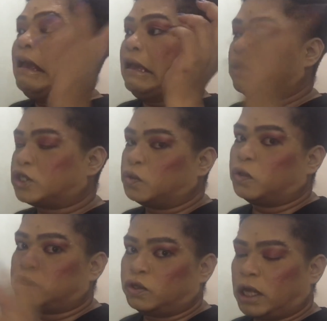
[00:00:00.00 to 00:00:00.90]
Eh gustong
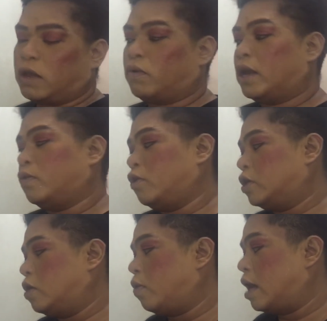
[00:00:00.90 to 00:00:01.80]
gusto niya yung ano,
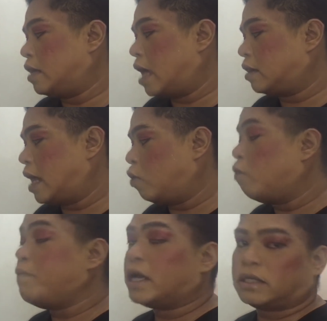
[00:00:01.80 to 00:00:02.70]
yung dinugan ng tatay
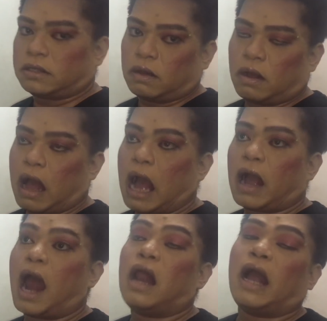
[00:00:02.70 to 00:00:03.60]
ko. Umiyak sa, to.
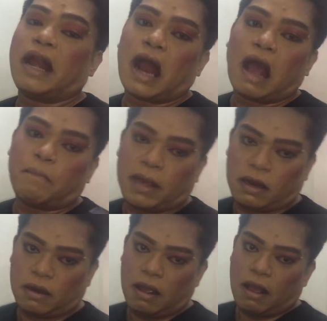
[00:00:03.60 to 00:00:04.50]
akala nga namin,
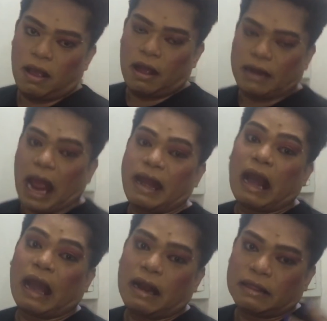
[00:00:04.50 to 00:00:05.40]
na
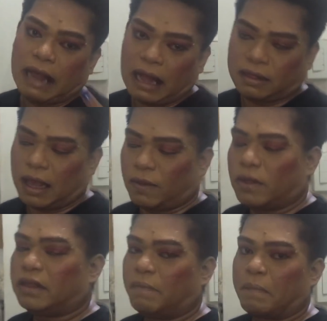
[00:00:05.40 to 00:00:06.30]
anak ka ng tatay ko,
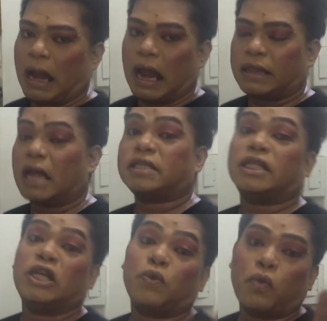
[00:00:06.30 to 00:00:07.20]
hindi pala, dahil sa
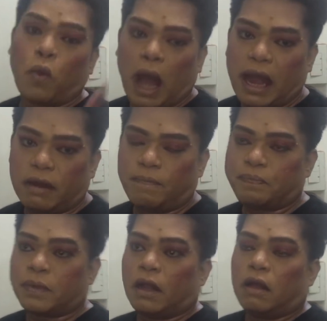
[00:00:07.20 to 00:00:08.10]
dinuguan.
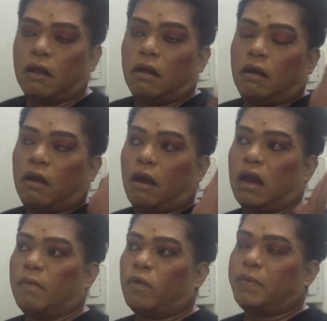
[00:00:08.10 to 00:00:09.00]

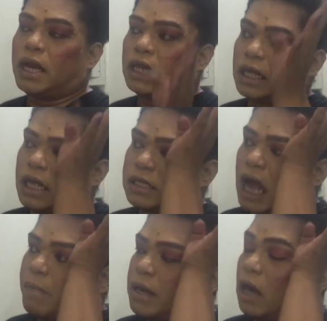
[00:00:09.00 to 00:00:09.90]
Alam mo, binalitan niya sa
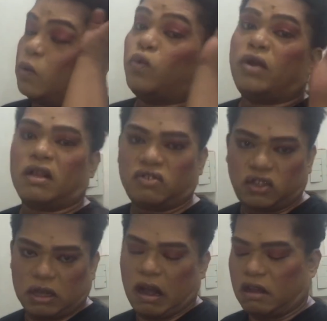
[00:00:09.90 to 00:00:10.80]
amin, nakunan
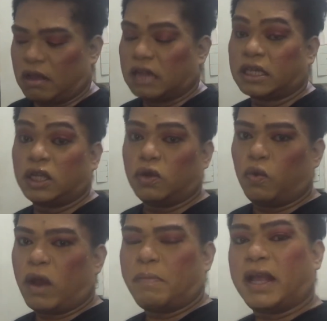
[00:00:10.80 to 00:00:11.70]
siya, dahil sa
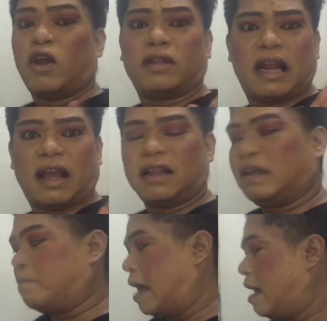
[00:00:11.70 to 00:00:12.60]
dinuguan. May ganun talaga,
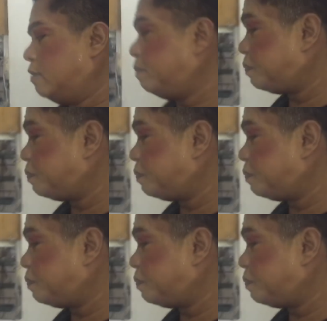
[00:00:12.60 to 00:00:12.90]
diba?